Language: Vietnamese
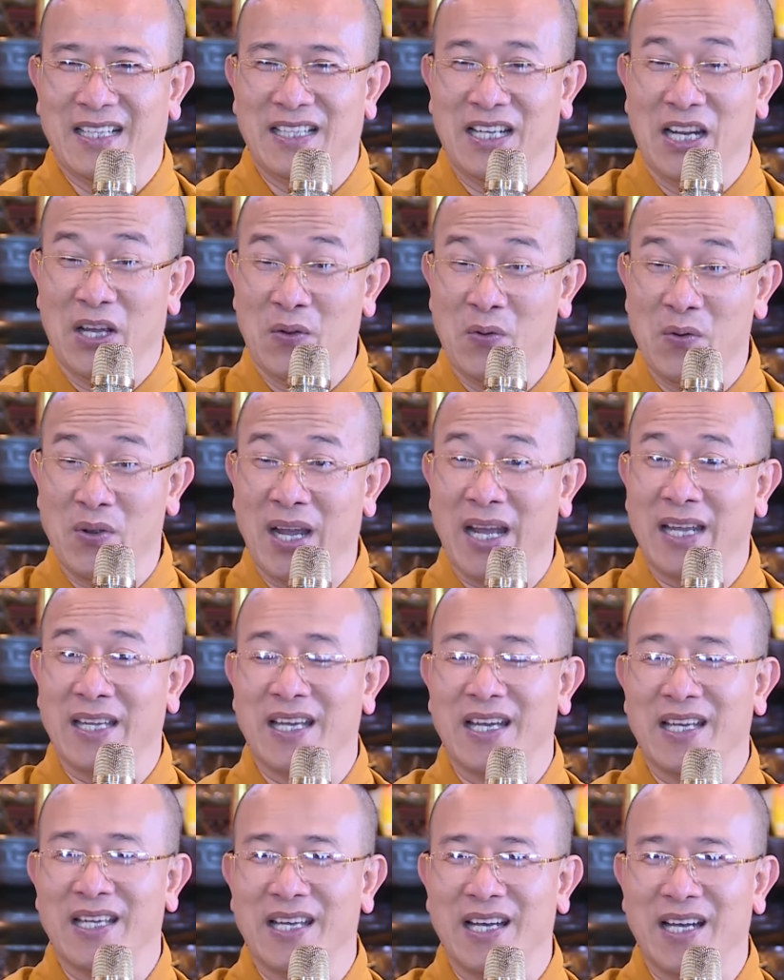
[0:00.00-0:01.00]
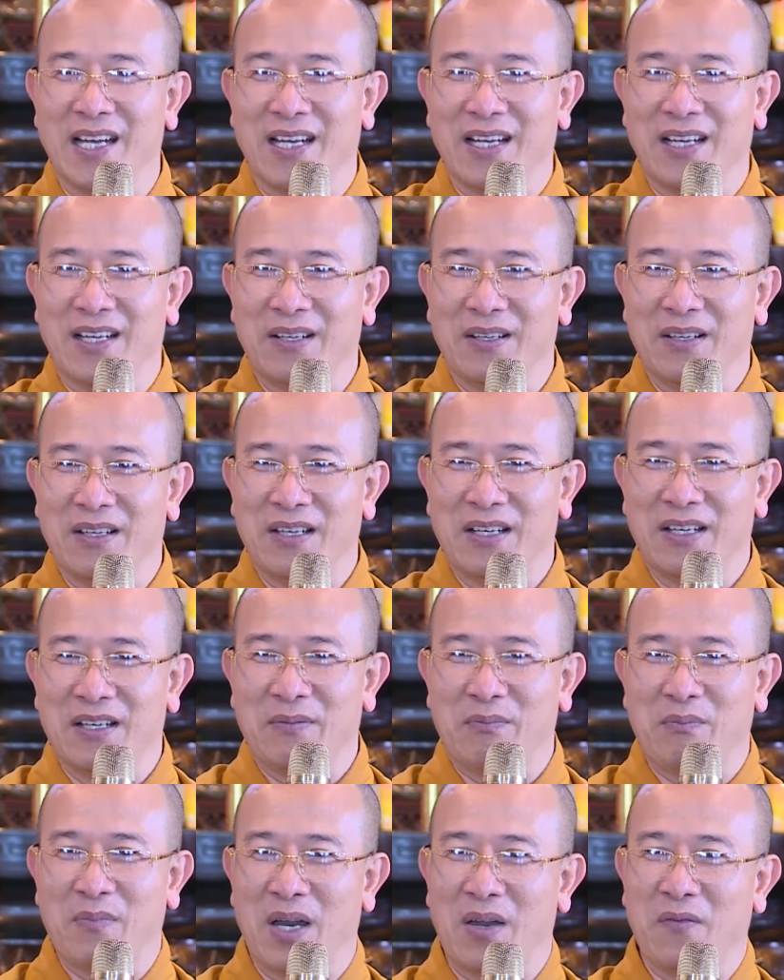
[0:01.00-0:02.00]
nếu ngày ấy
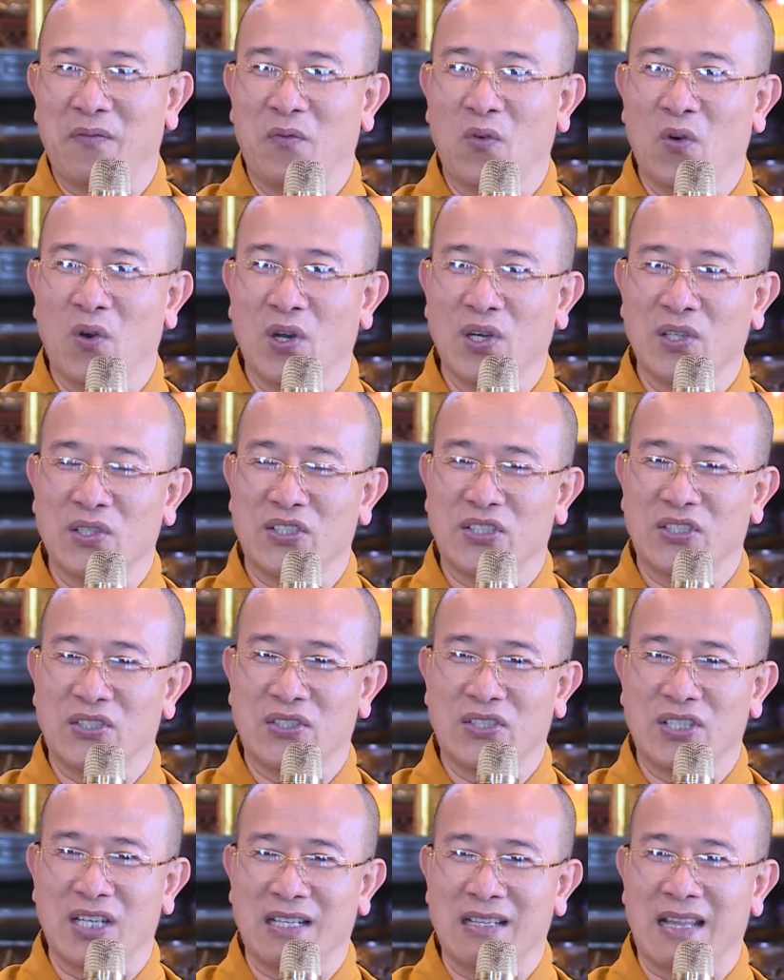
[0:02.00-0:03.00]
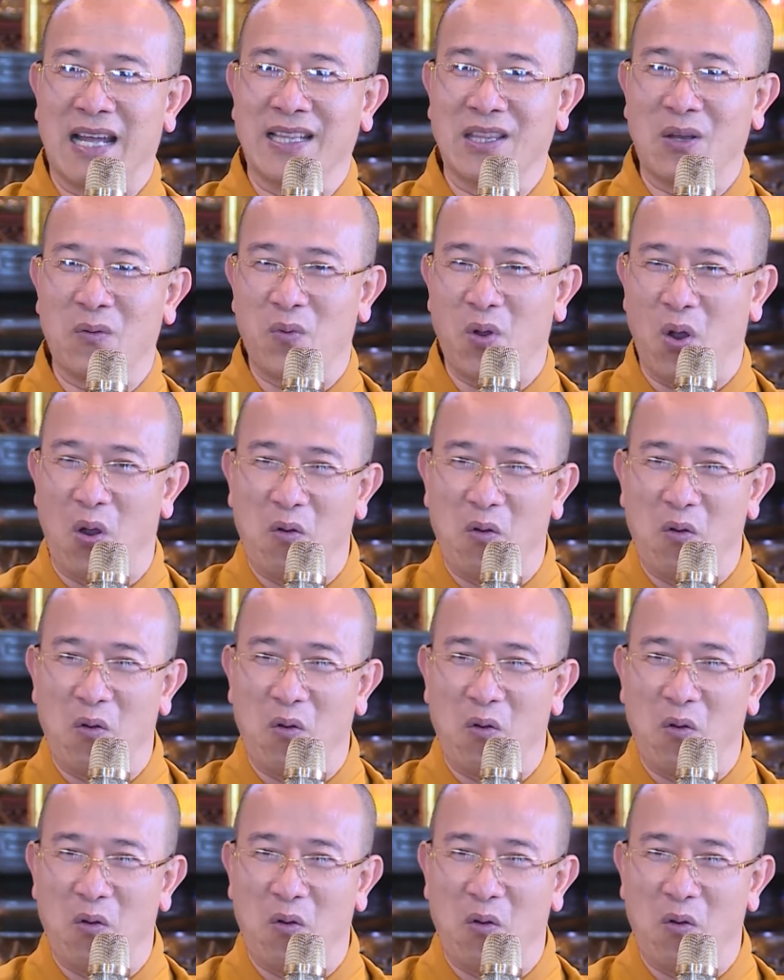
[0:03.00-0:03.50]
mà vua trần thái tông